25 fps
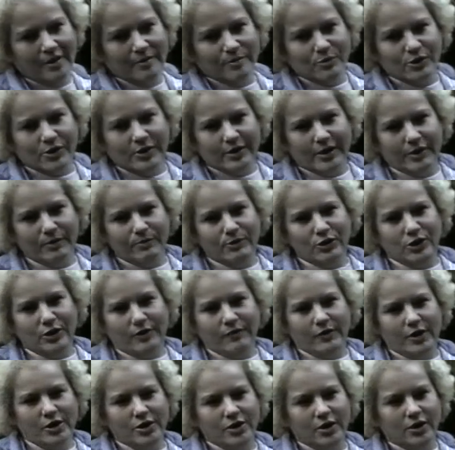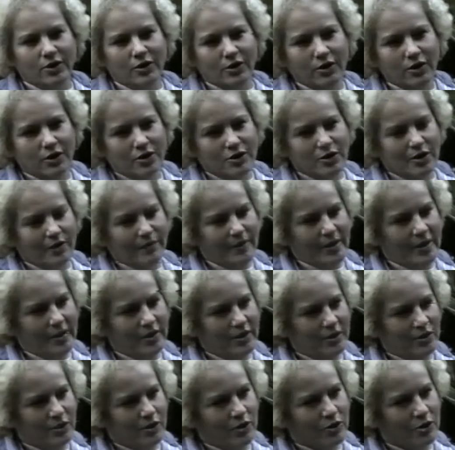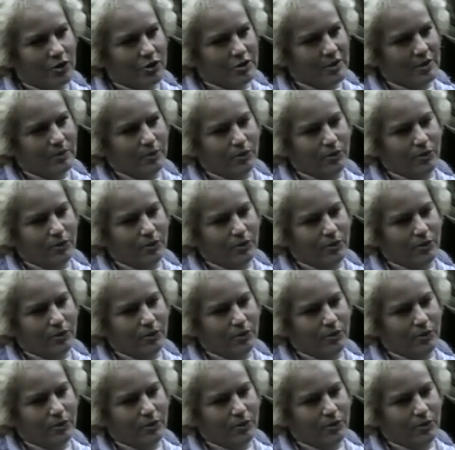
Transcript: przydałyby się właśnie do Jeżowa, a nie do koszar,